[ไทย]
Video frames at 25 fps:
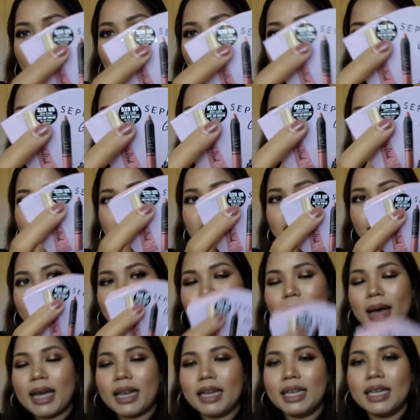คา
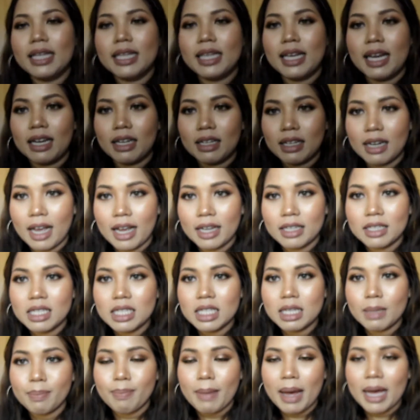28เหรียญนนะ
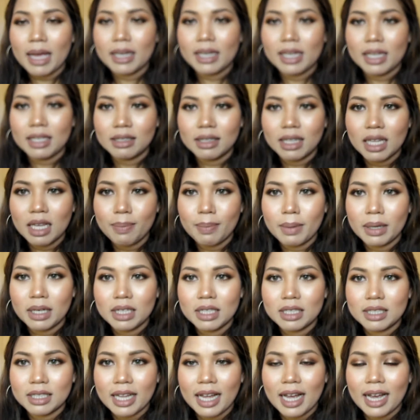28เหรียญตีเป็น
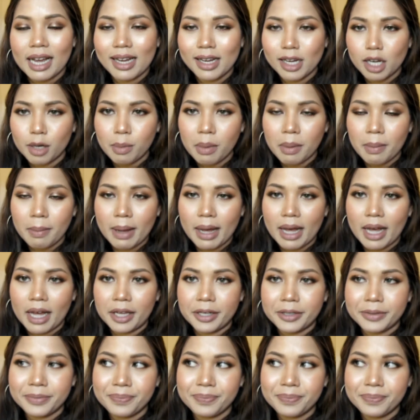เงินไทยก็ประมาณ